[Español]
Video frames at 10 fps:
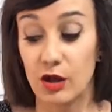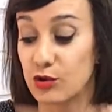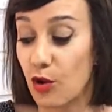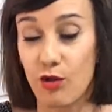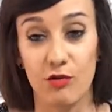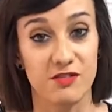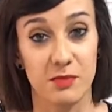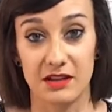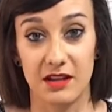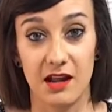Todo es
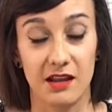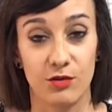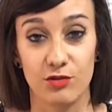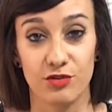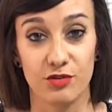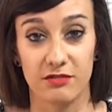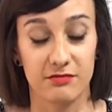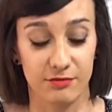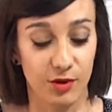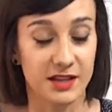material, incluso
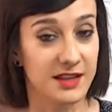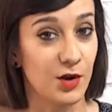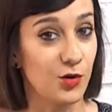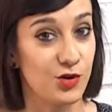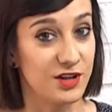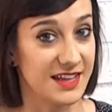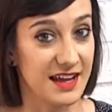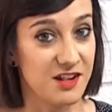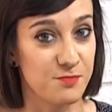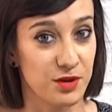un catálogo que
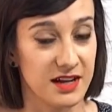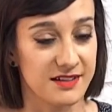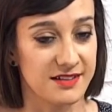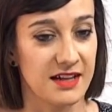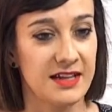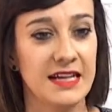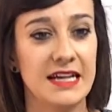tengáis por casa.